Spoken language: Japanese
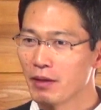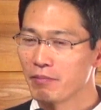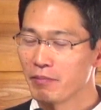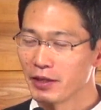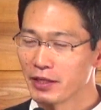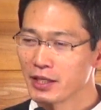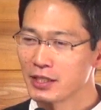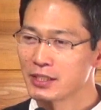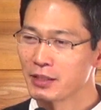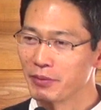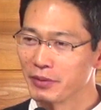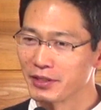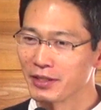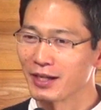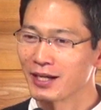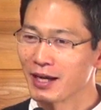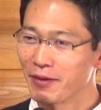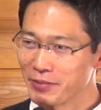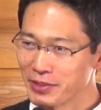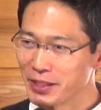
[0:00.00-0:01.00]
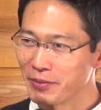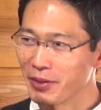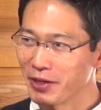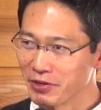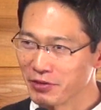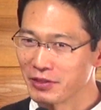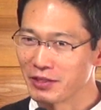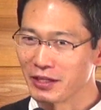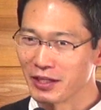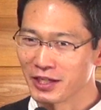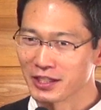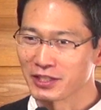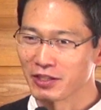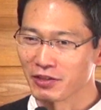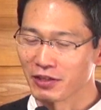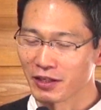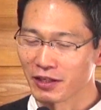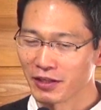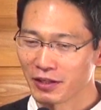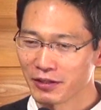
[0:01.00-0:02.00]
まあ、イエス様というか神様は言っていらっしゃ
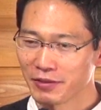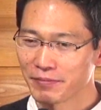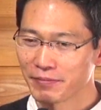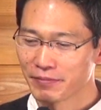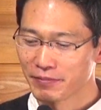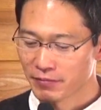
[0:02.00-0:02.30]
るわけだね